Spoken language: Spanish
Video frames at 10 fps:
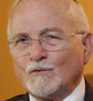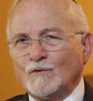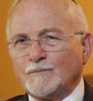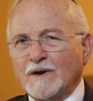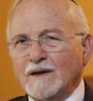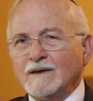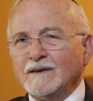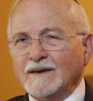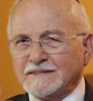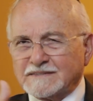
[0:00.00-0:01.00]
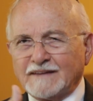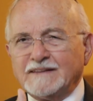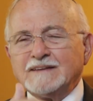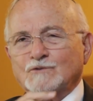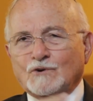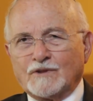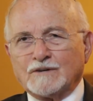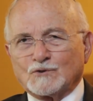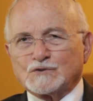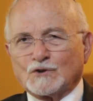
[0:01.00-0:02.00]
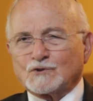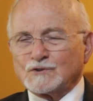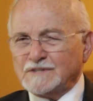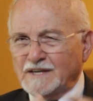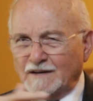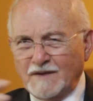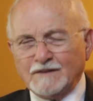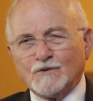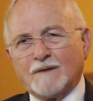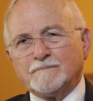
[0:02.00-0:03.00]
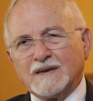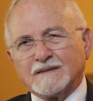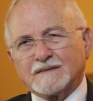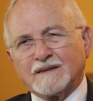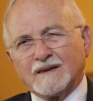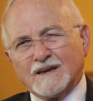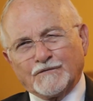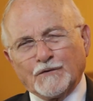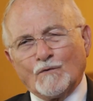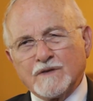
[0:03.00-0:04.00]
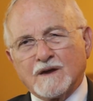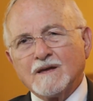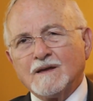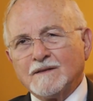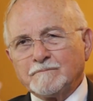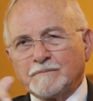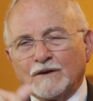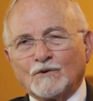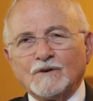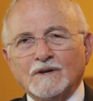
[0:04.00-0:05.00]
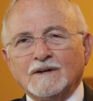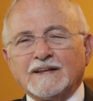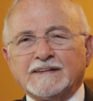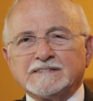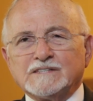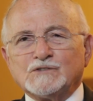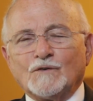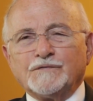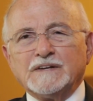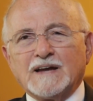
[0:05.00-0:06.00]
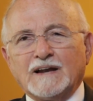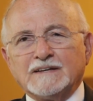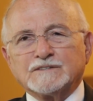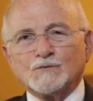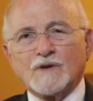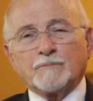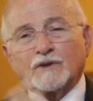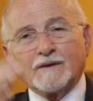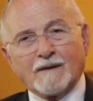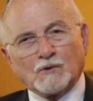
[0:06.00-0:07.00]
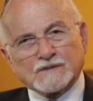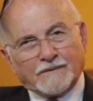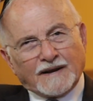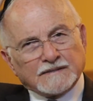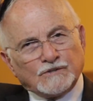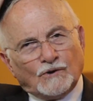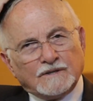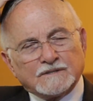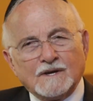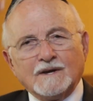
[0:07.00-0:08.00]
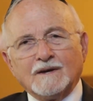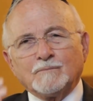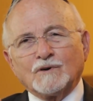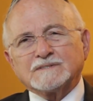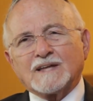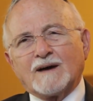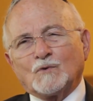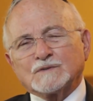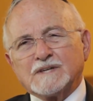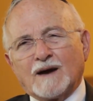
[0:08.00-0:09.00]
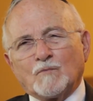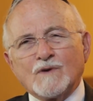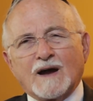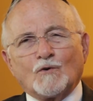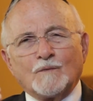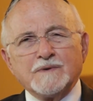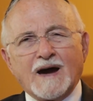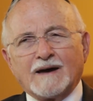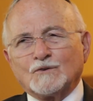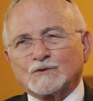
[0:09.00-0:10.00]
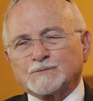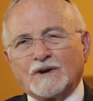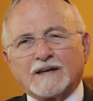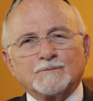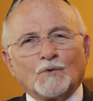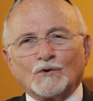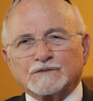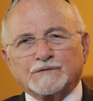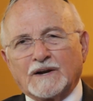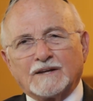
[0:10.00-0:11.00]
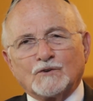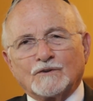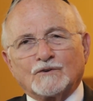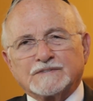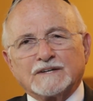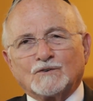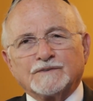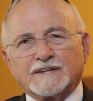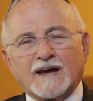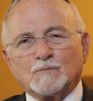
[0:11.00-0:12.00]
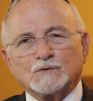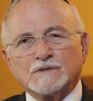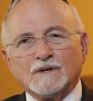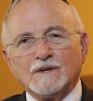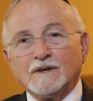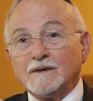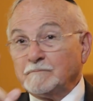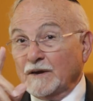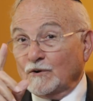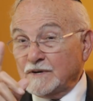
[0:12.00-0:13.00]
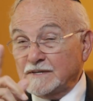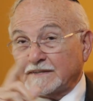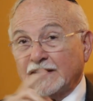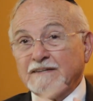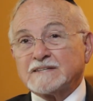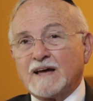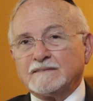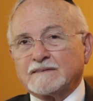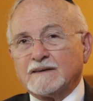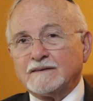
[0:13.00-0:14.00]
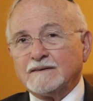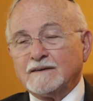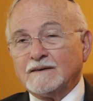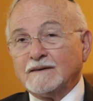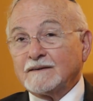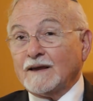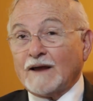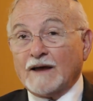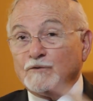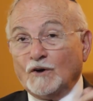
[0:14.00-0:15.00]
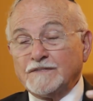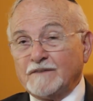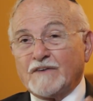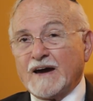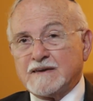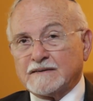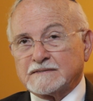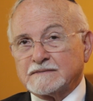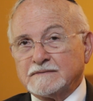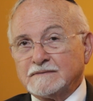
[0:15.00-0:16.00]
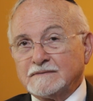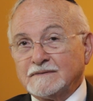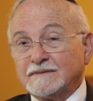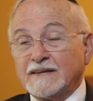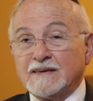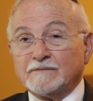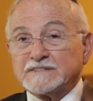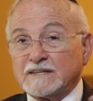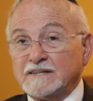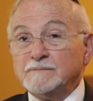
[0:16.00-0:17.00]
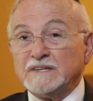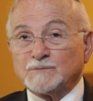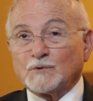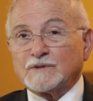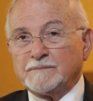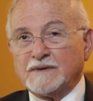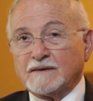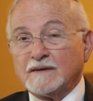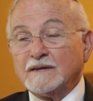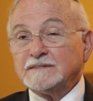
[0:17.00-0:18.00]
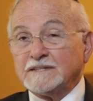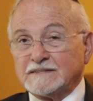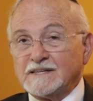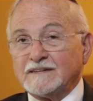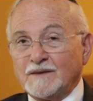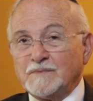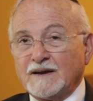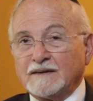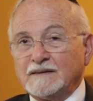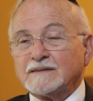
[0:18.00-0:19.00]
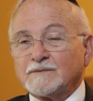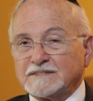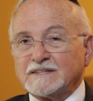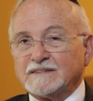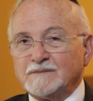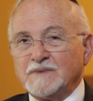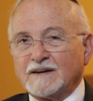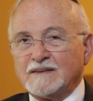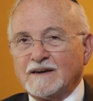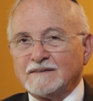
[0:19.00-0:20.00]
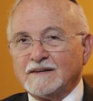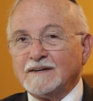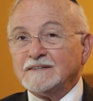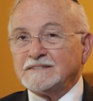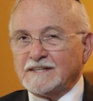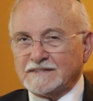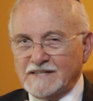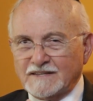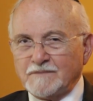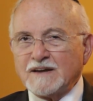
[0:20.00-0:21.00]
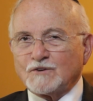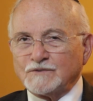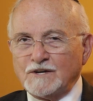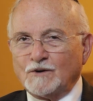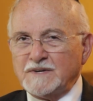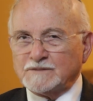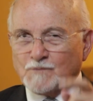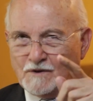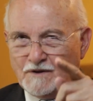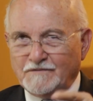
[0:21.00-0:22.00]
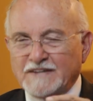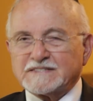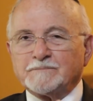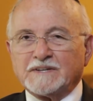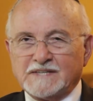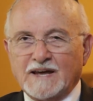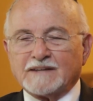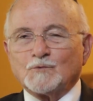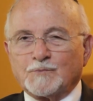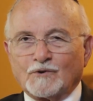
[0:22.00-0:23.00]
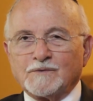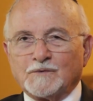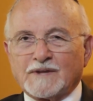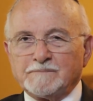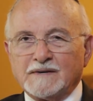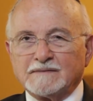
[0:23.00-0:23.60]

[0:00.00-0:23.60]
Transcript: la culpa está dentro de nosotros y el medio ambiente influye, pero la decisión final es tuya. ¿Por qué vamos de vacaciones? Porque estamos ya muy agobiados por la atmósfera donde nos encontramos. Pero interesante que a donde vayas, te llevas a ti mismo también. Si te sientes bien aquí, te vas a sentir bien allá. Si te sientes bien contigo mismo, vas a apreciar a tu prójimo